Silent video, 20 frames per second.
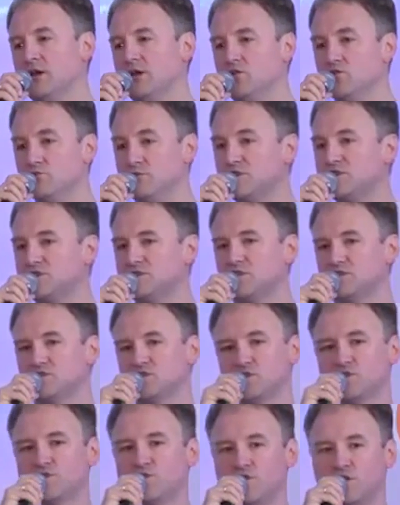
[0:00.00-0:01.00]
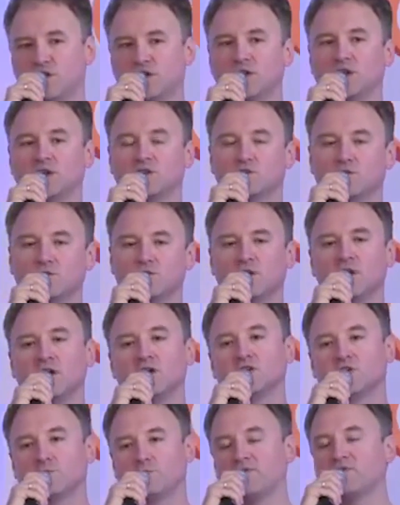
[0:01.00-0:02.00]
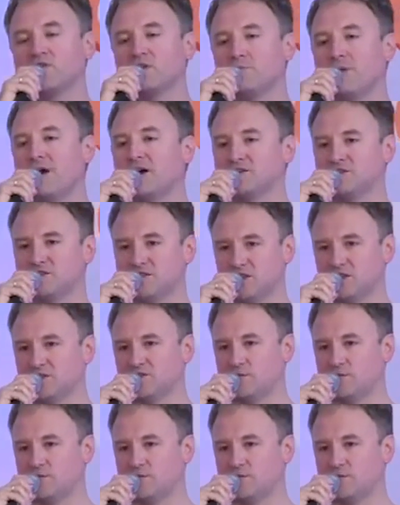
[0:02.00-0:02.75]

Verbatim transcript: i umiecie dotrzeć do swoich klientów, to pewnie bardziej